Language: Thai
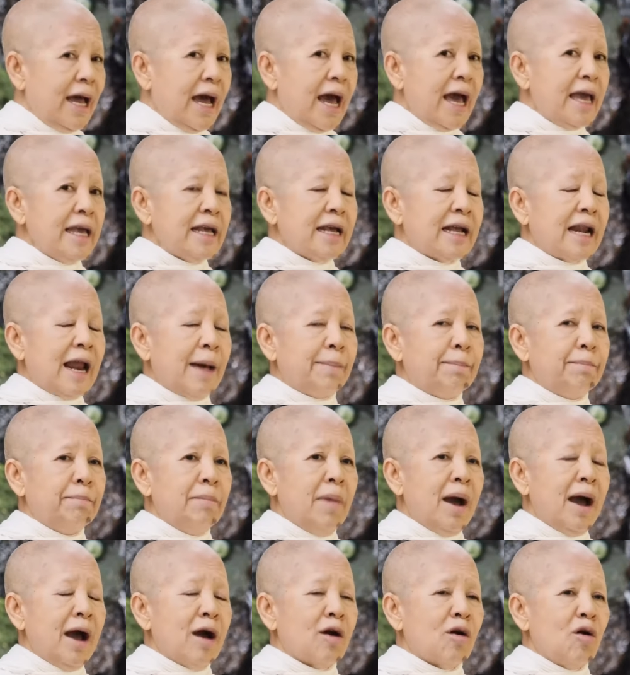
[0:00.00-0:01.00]
ให้กลับ
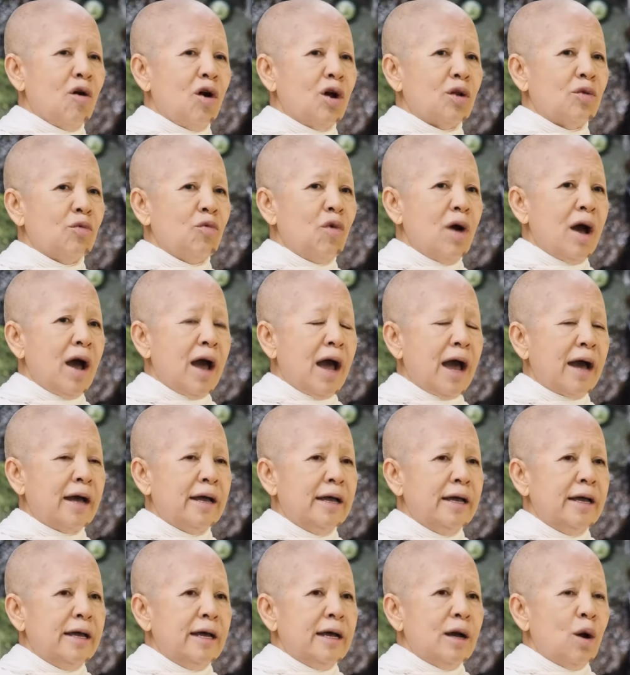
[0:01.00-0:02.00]
มาก่อนว่า
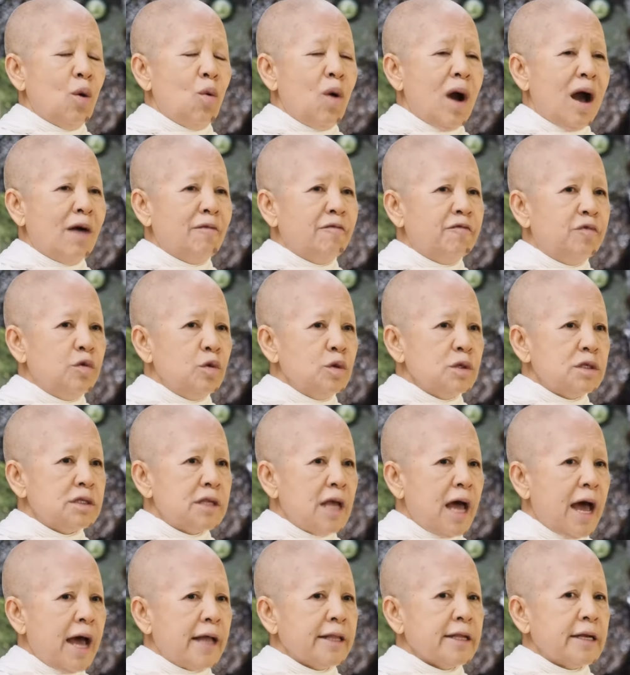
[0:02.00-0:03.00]
ความฟุ้ง
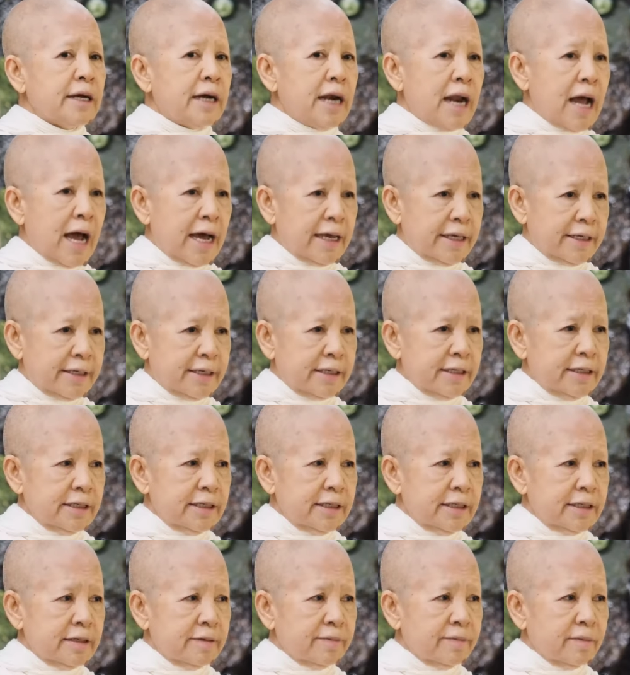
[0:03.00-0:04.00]
ซ่านคลายคื
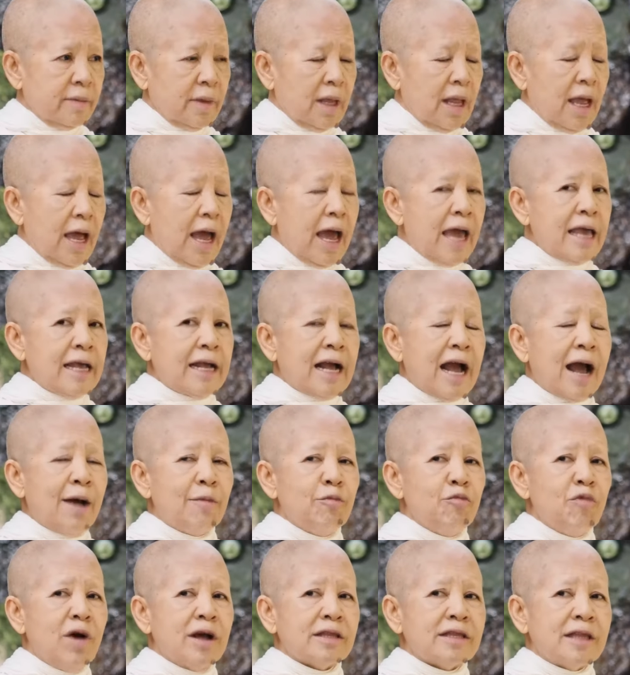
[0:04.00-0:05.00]
นไอ้
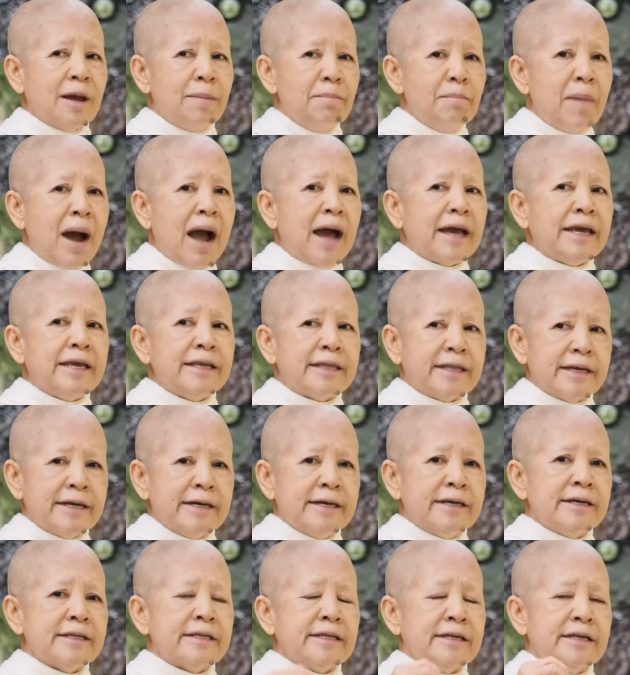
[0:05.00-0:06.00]
คำว่าทำไมเธ
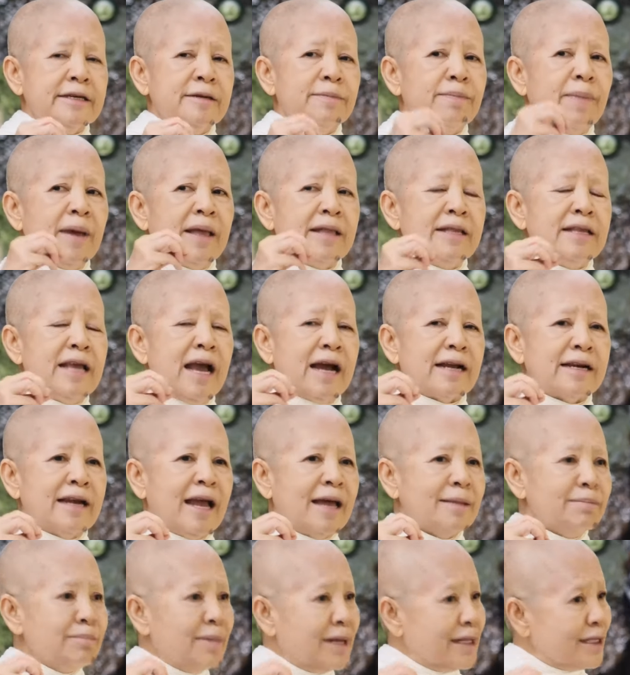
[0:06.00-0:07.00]
อถึงเป็นอย่าง
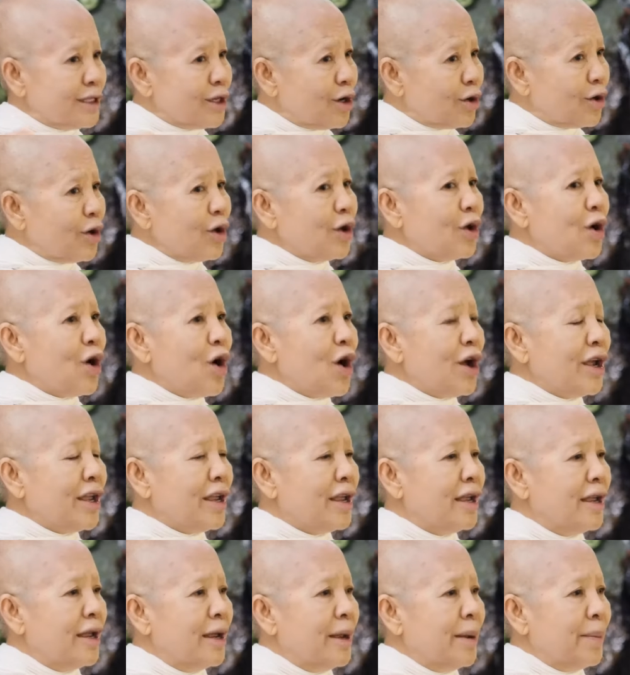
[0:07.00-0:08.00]
นั้นมันจะค่อ
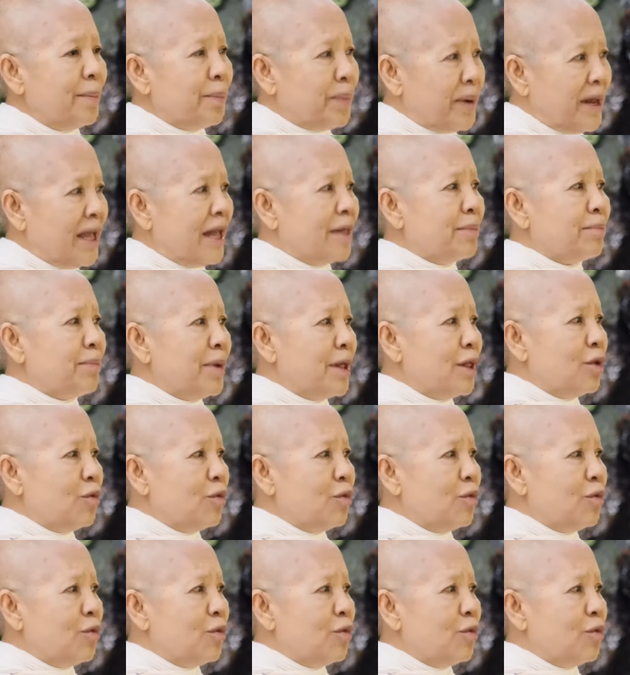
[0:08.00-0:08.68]
ยๆเปลี่ยนเป็น